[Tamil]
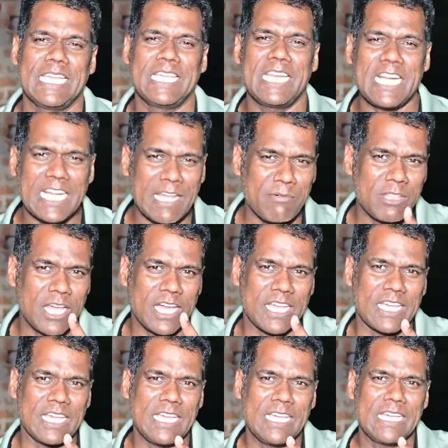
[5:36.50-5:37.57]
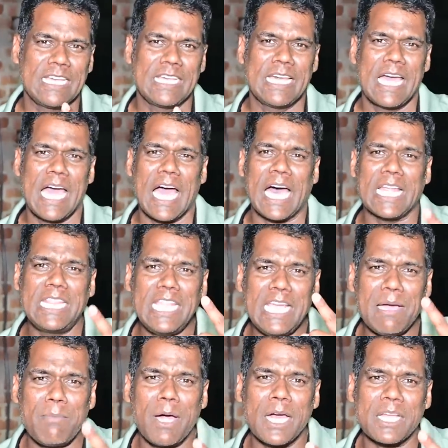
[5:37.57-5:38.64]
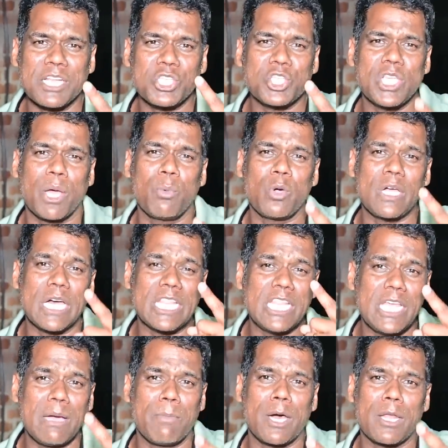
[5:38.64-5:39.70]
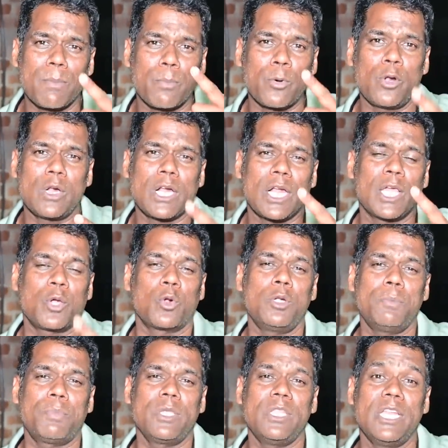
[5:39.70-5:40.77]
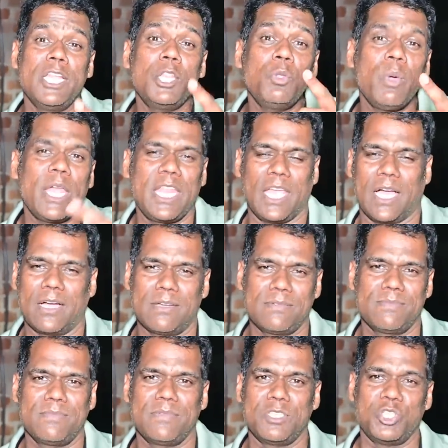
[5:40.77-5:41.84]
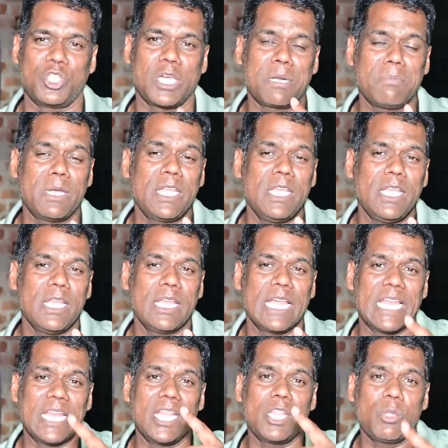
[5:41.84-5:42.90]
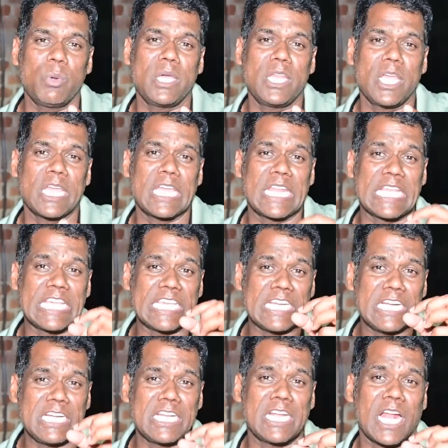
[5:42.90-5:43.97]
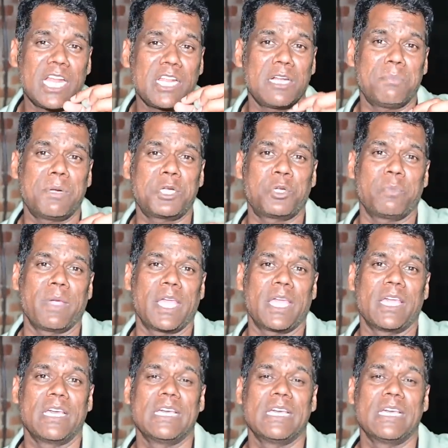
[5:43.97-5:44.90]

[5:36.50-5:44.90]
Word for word: இரண்டாவதாக அதிகமாக ரஷ்யாவுக்கு அதிகமான பொருட்களை கொடுப்பது லித்துவேனியா ஜெர்மனி லித்துவேனியா என இரண்டு நாடுகள் மட்டுமே